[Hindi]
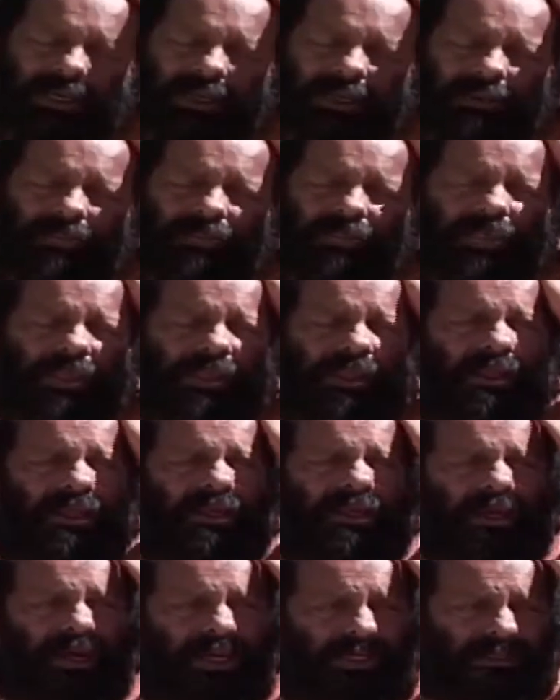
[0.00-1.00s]
हैं
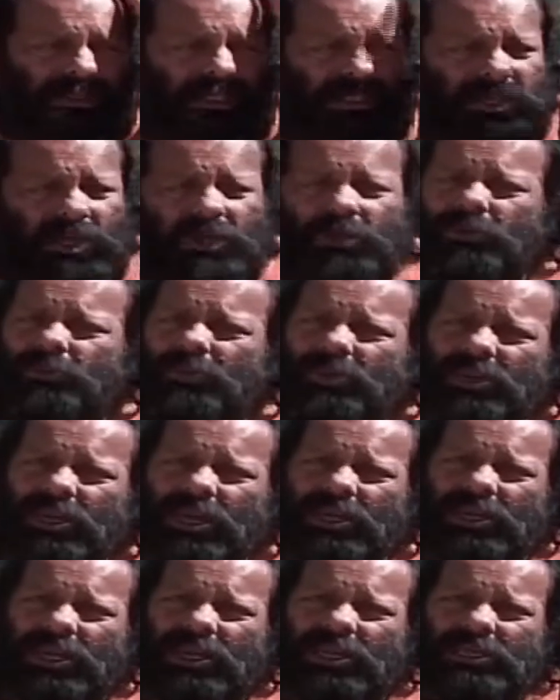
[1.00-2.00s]
अच्छे घरों में
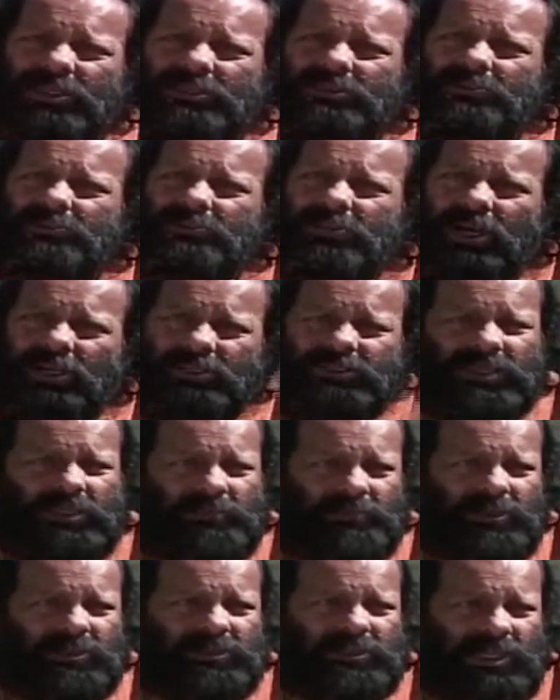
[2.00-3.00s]
रह रहे हैं
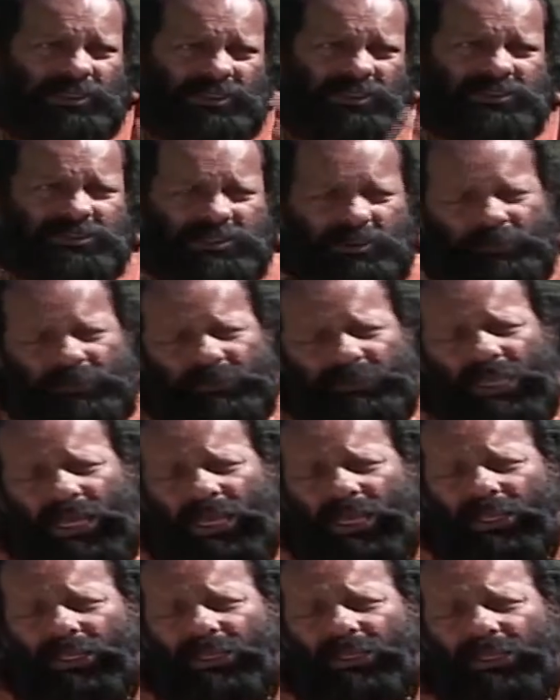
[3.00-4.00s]
अच्छे मित्र अति सभ्यता
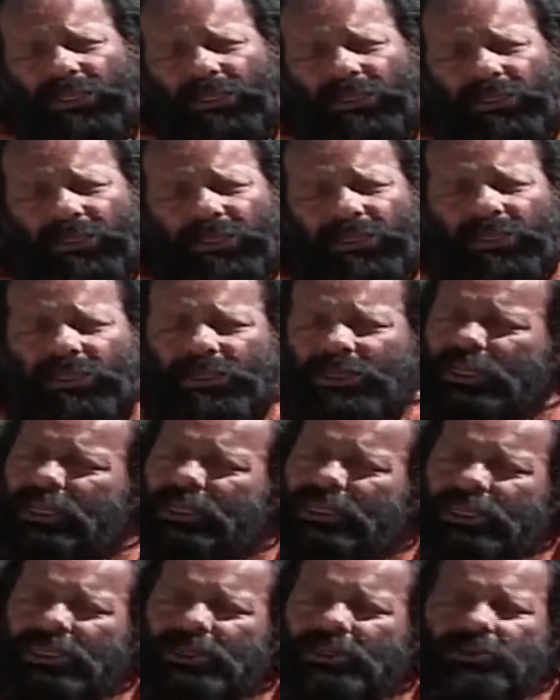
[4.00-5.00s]
है
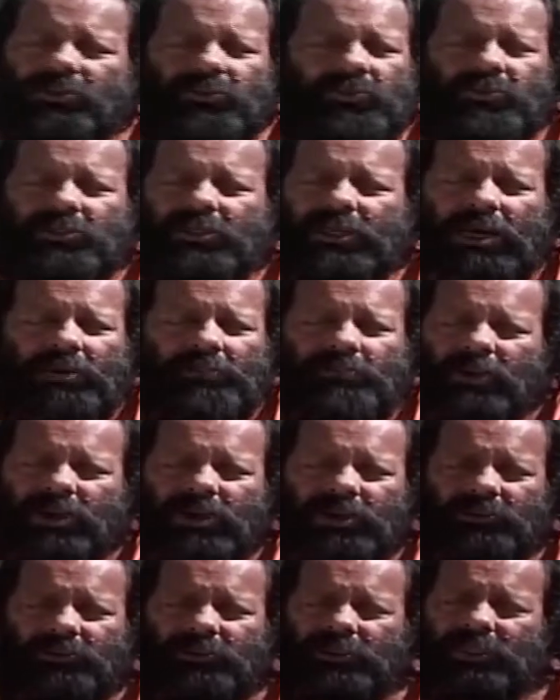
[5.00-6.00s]
लेकिन उनका
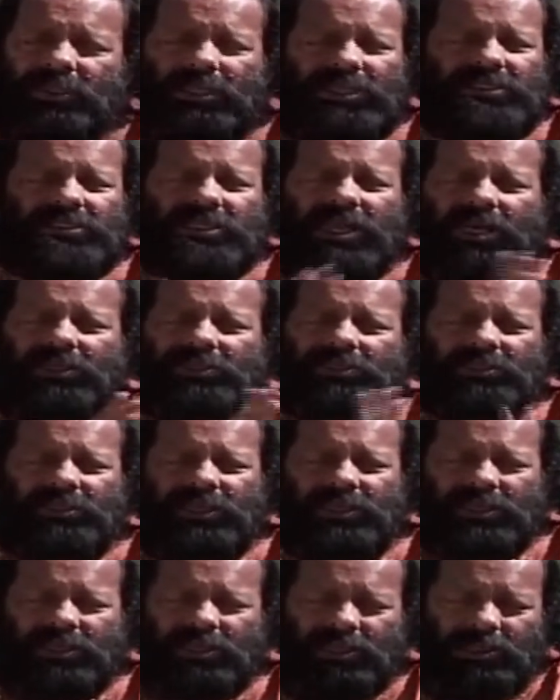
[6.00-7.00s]
मन उनके साथ
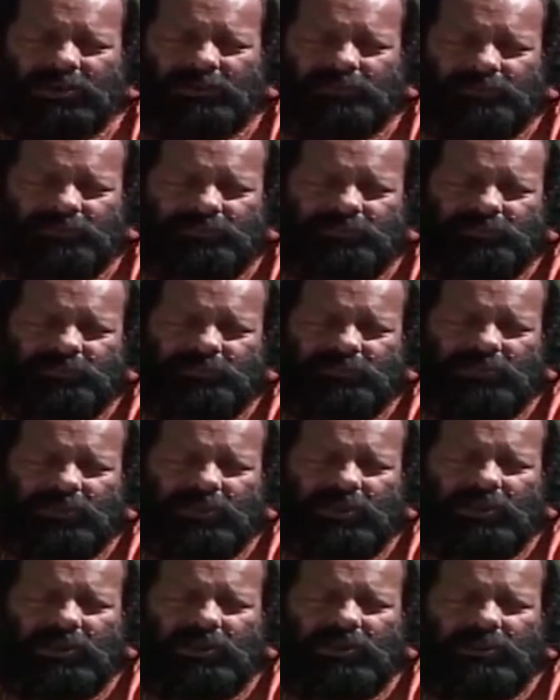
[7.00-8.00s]
नहीं
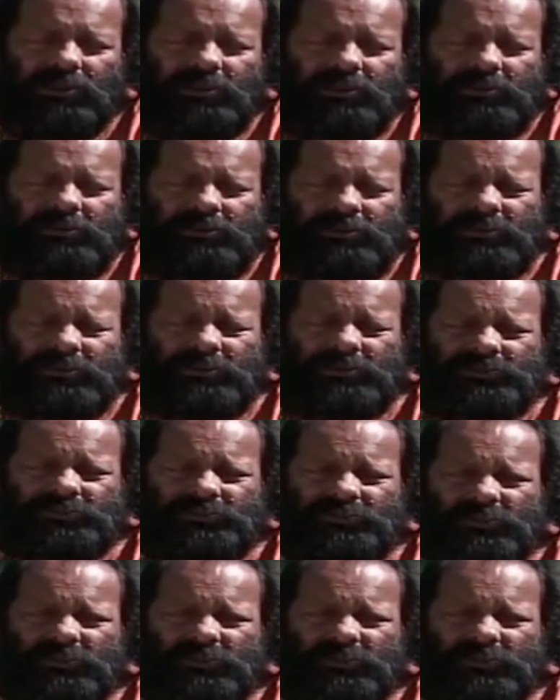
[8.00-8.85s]
है